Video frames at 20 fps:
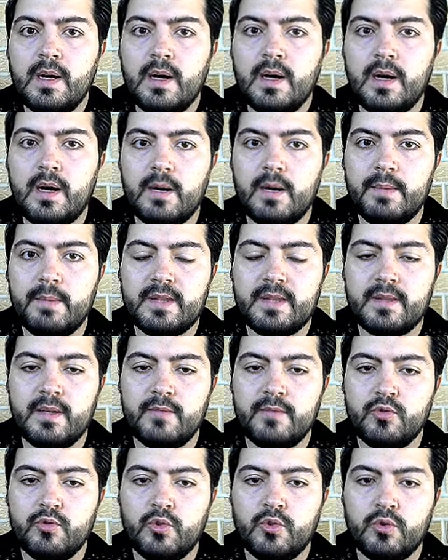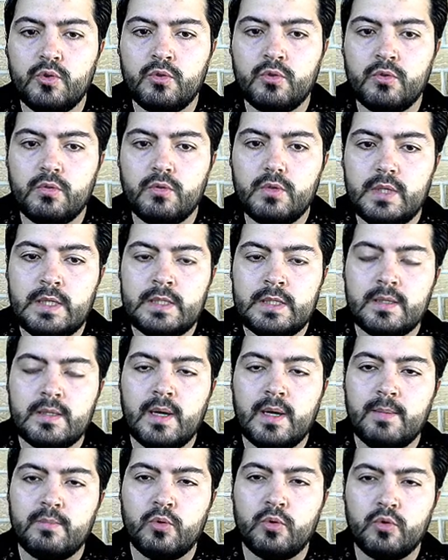Ahmet Davutoğlu
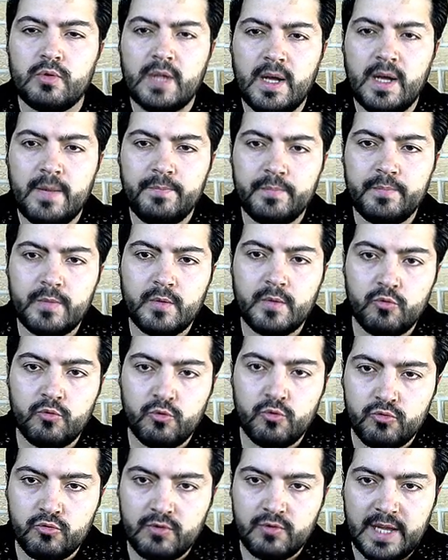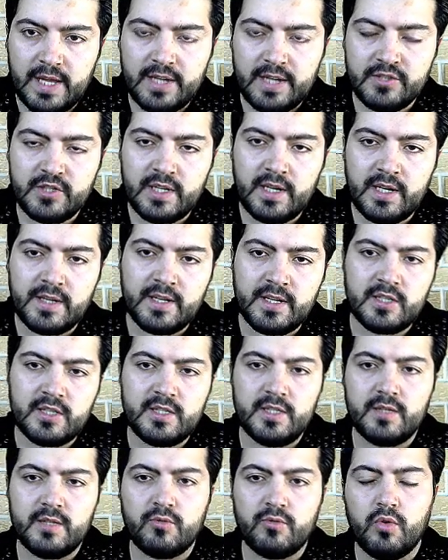İstanbul'da yüzlerce
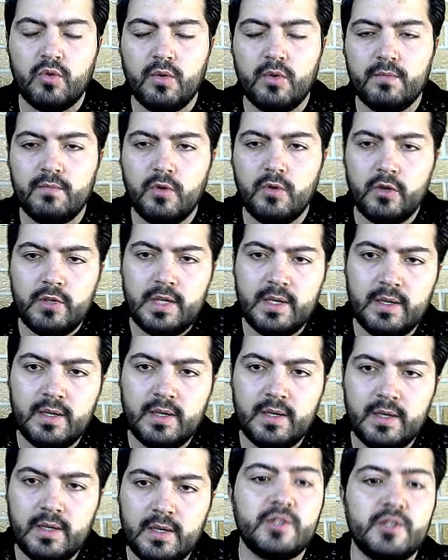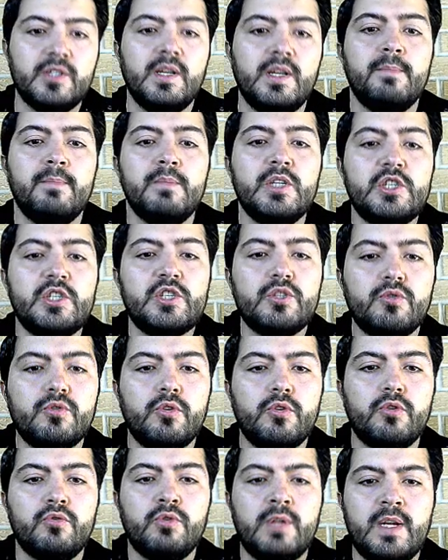araçlı konvoyla karşılanmış.
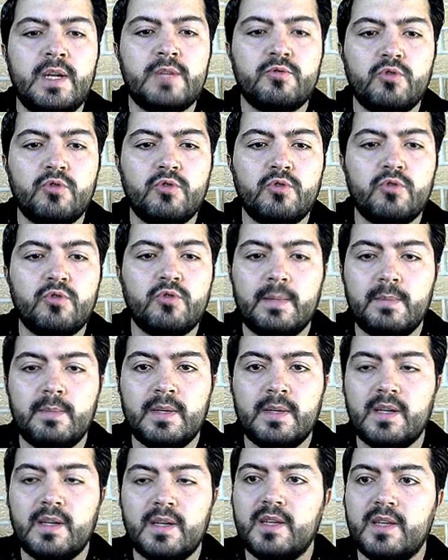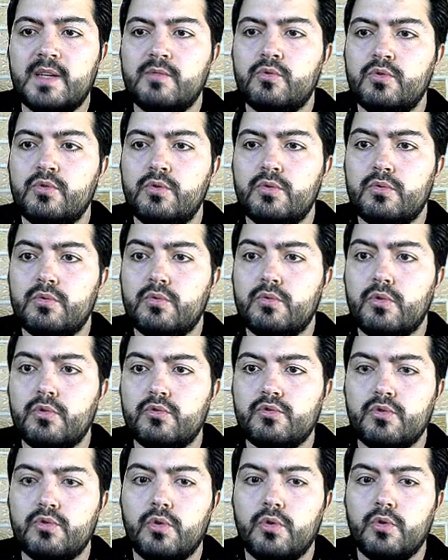Görüntüler sosyal medyada günün
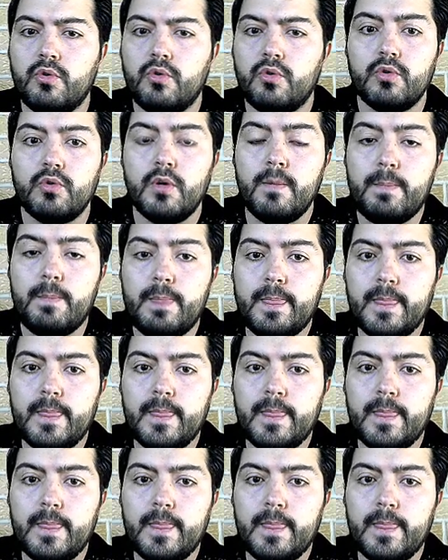konusu oldu.